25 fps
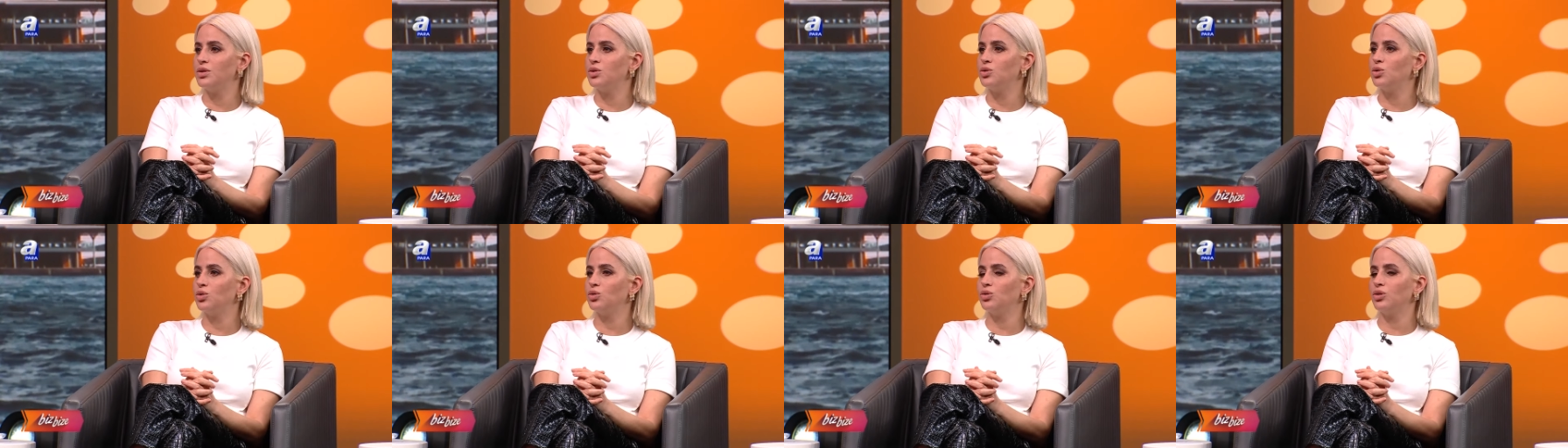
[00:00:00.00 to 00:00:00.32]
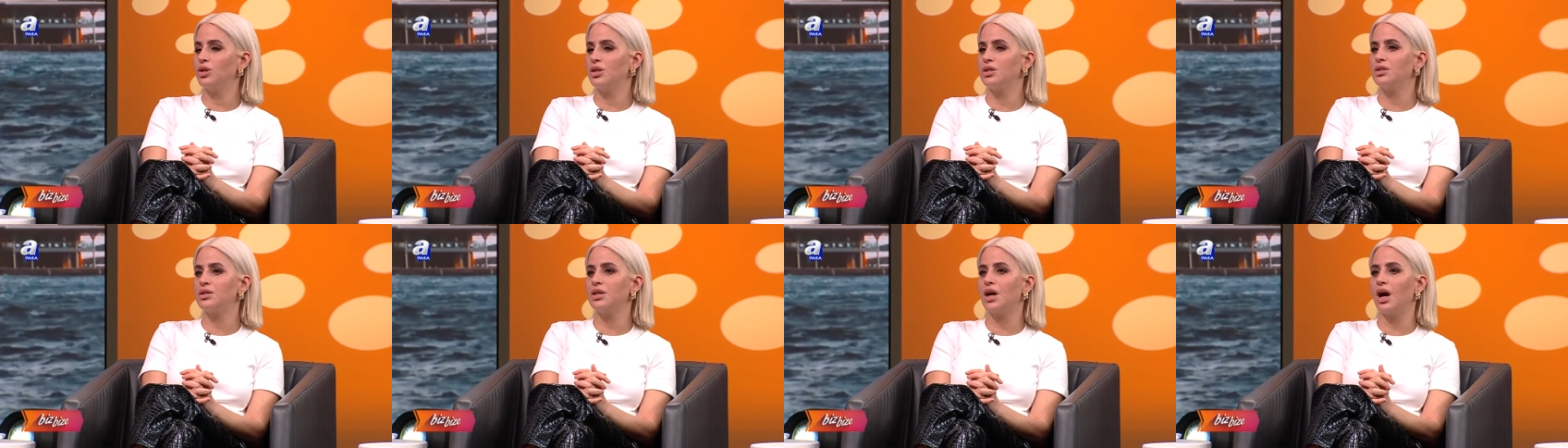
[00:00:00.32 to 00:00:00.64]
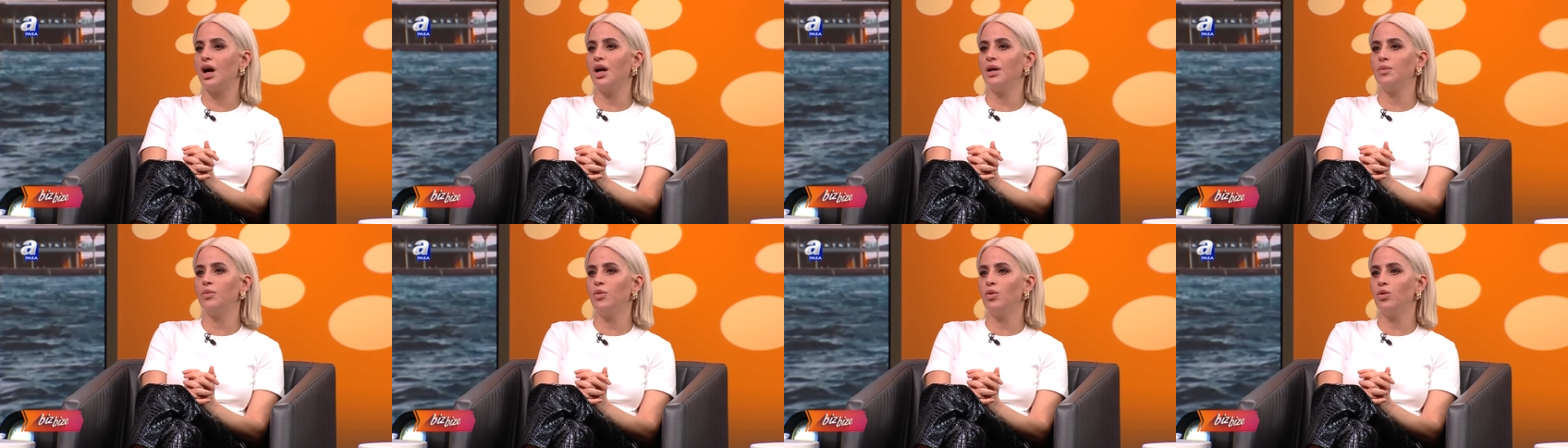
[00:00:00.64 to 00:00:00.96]
vizyonuna
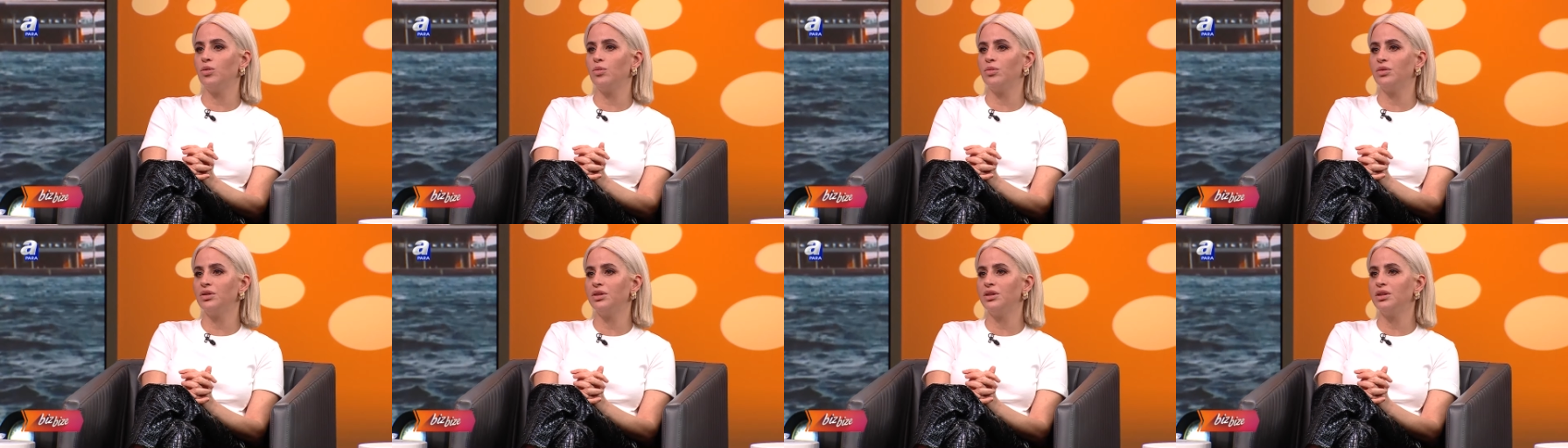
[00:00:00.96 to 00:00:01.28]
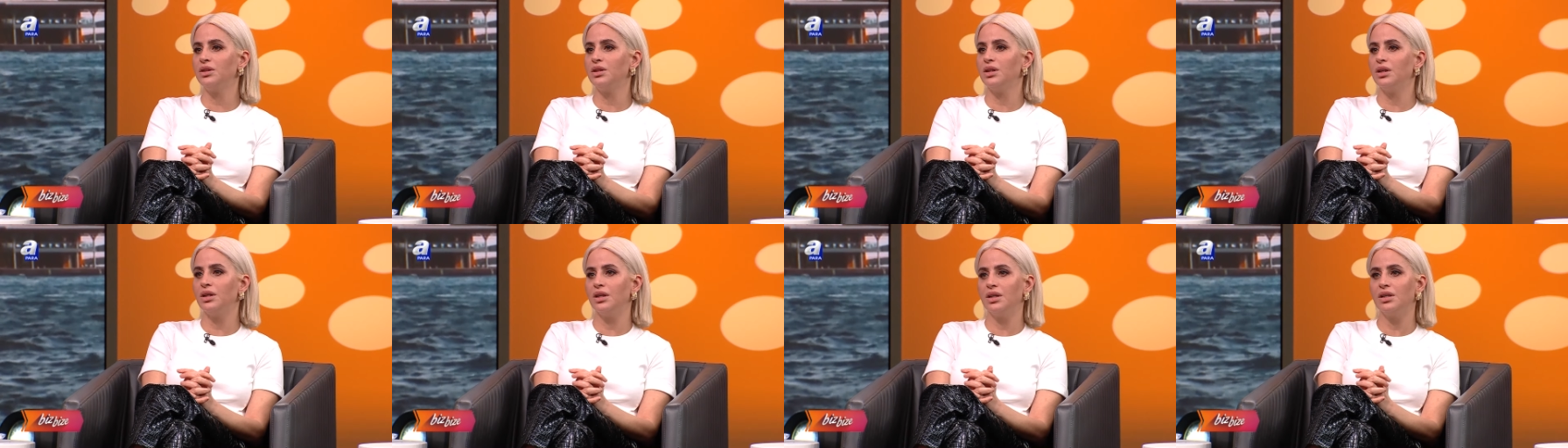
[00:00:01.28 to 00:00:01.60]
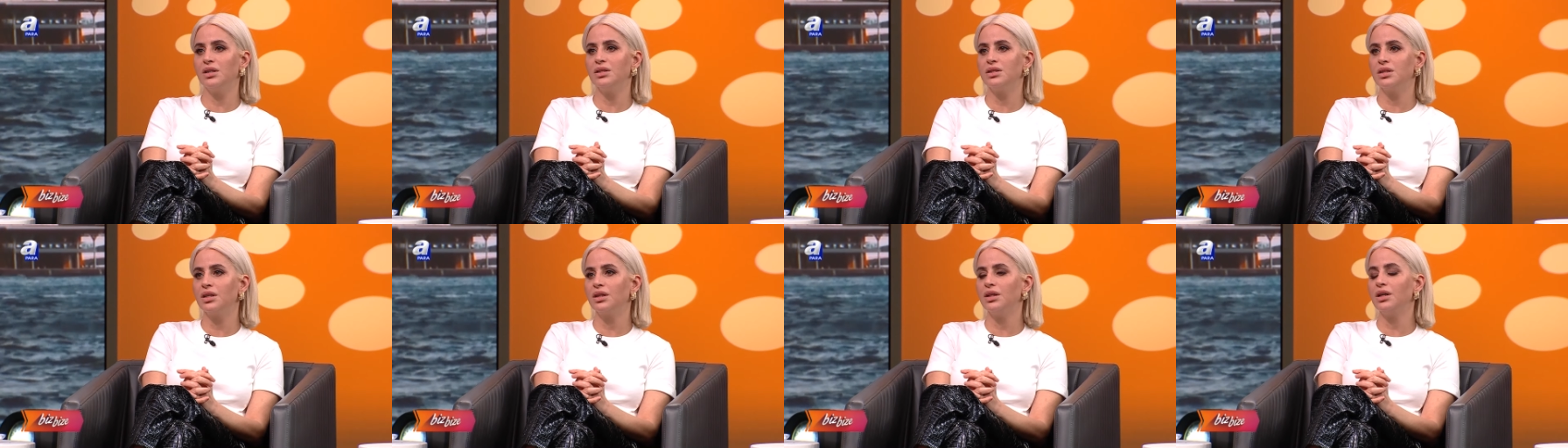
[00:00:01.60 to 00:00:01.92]
sahip olmanın e,
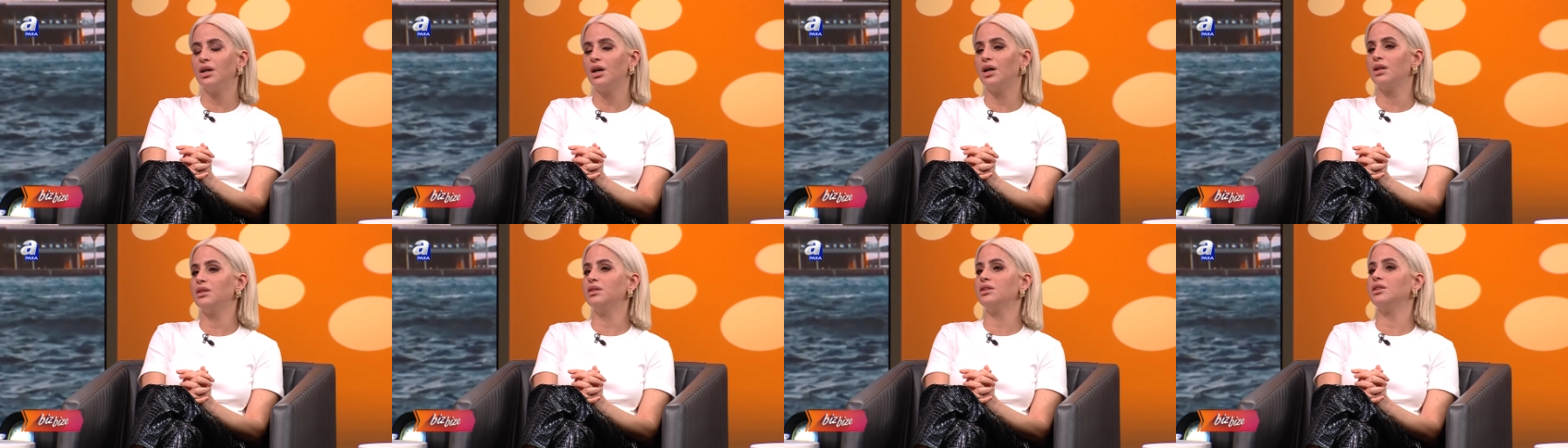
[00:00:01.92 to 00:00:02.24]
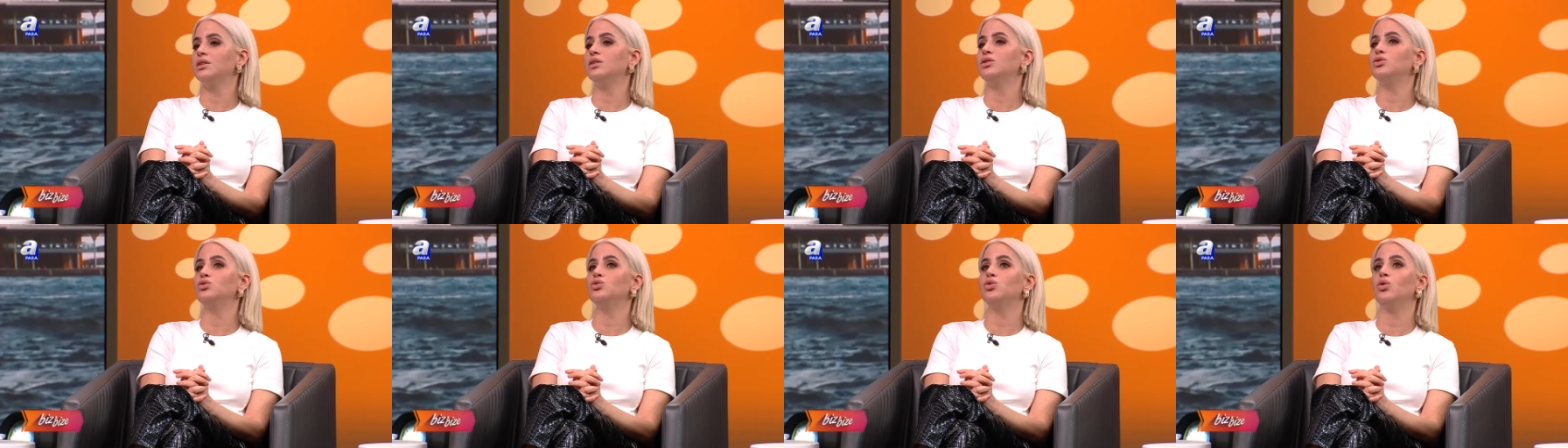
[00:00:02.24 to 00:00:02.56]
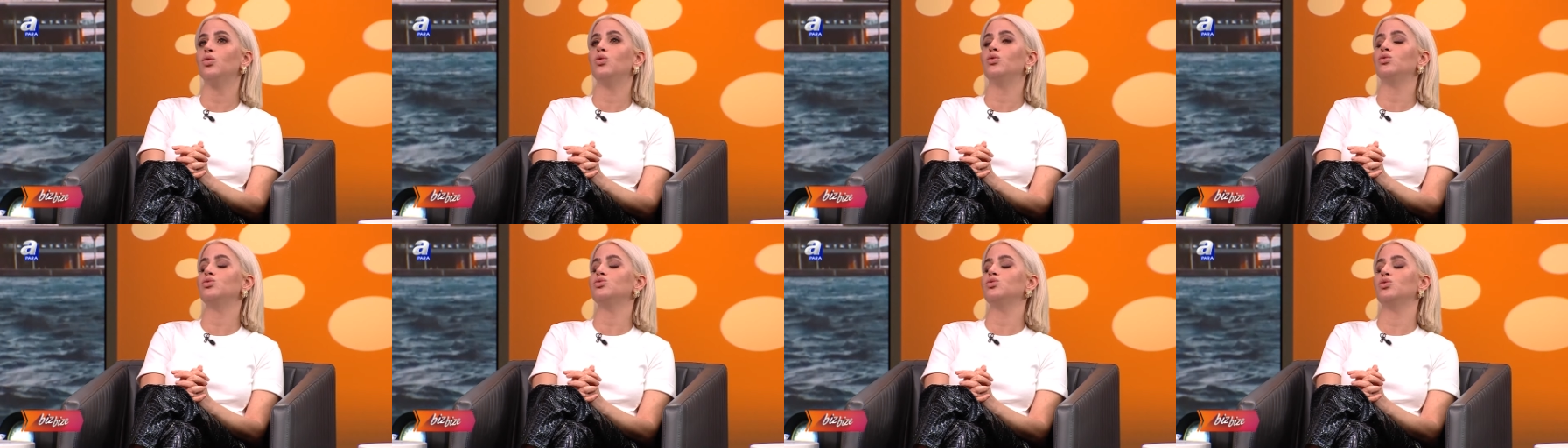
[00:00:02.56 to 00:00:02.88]
insana kattığı
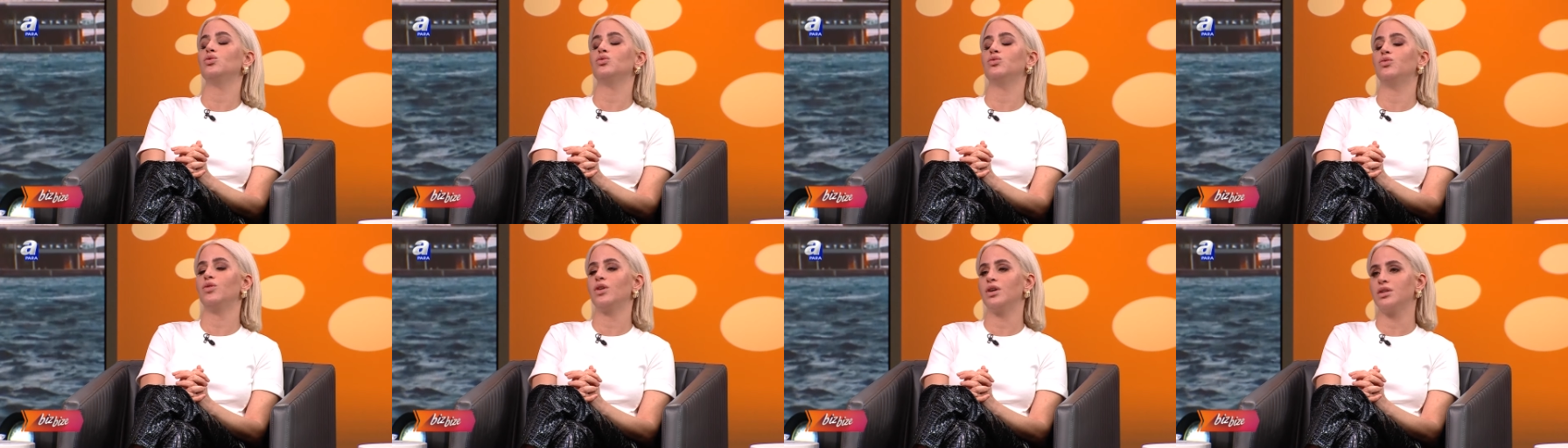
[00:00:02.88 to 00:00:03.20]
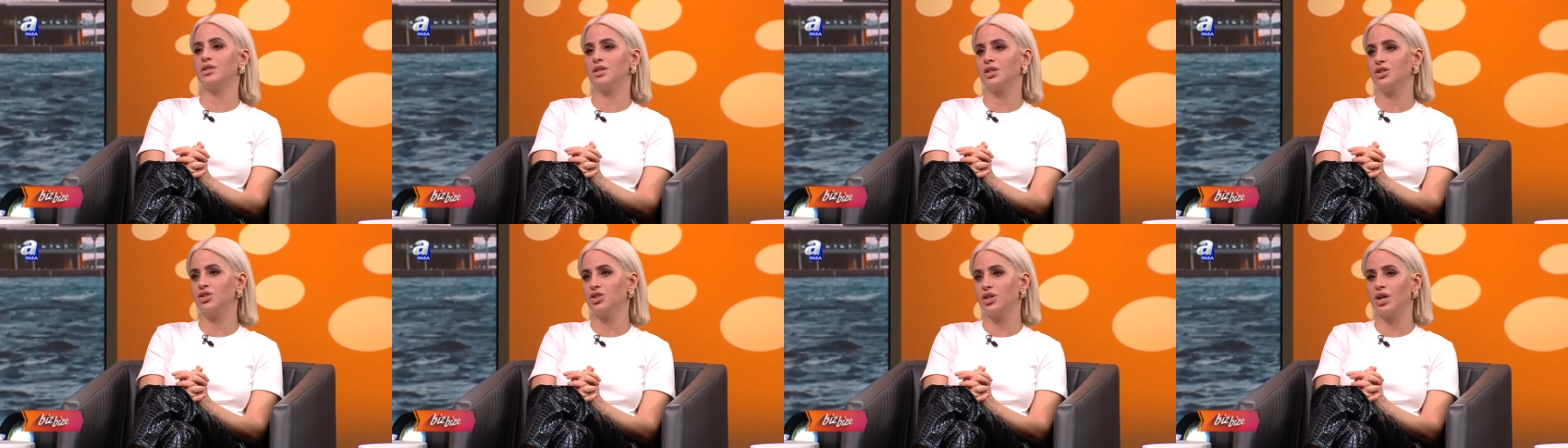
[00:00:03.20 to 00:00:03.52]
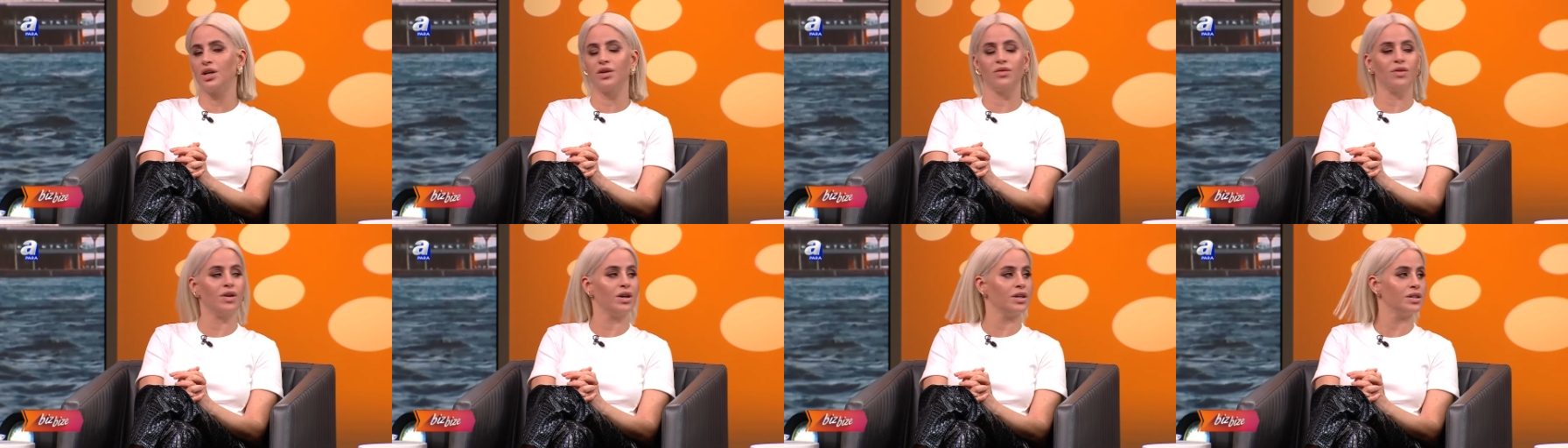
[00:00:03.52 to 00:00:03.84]
çok çok e, fazla şey var. de cesur